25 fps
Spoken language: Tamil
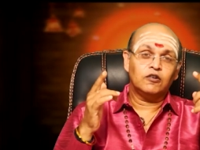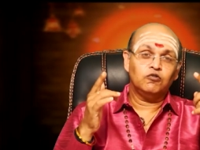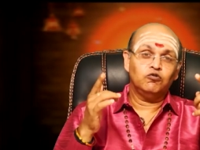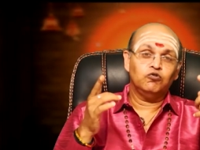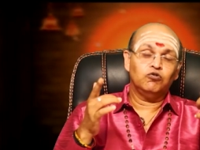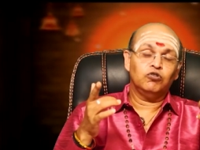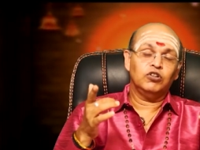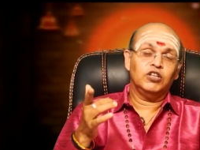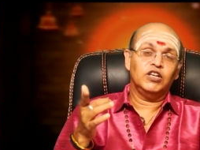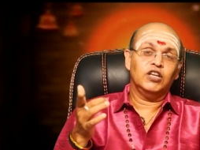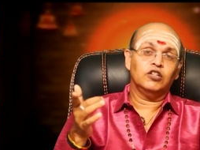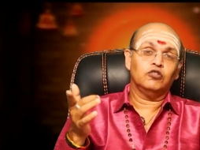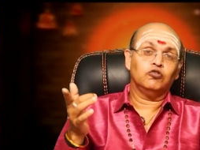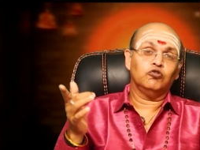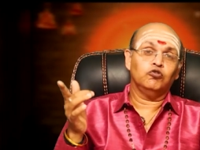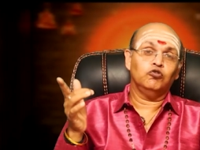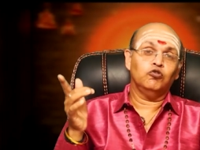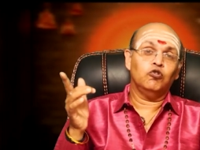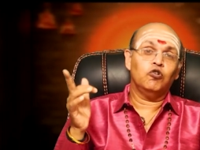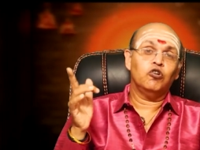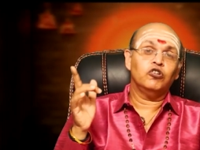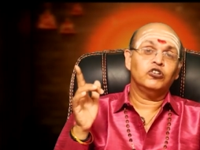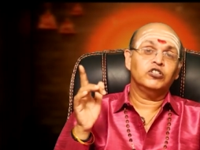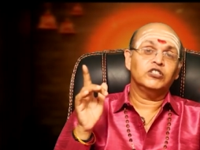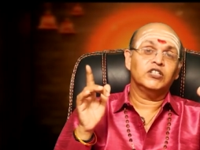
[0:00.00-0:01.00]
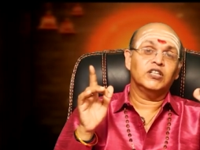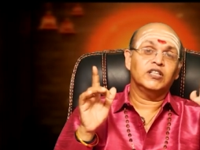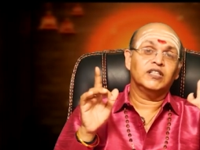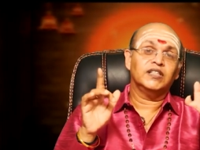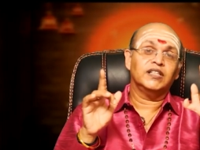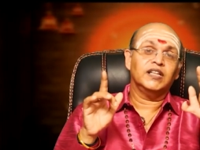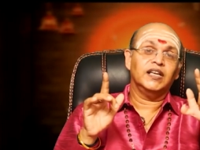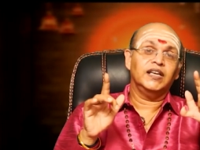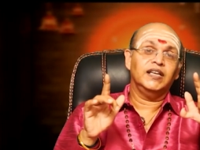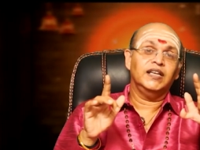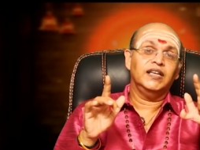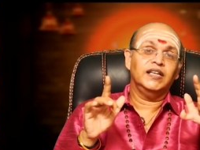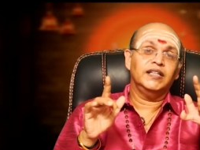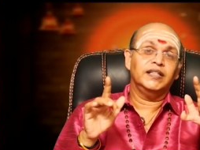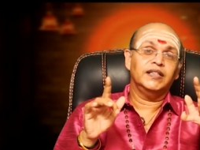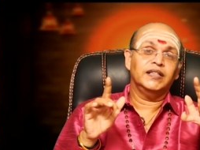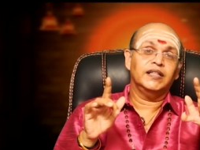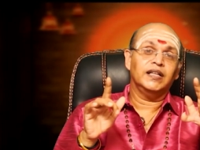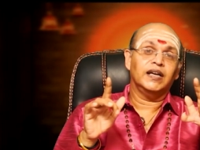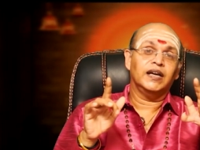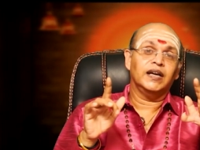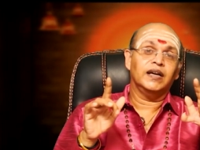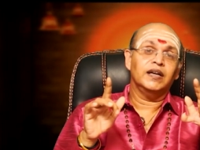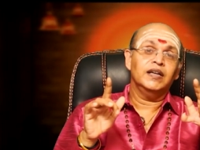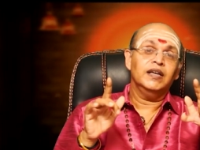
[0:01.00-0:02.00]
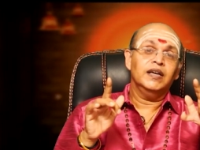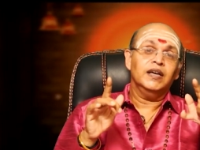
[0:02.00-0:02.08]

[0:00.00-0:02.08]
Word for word: தன்னுடைய தோற்றத்தை இந்த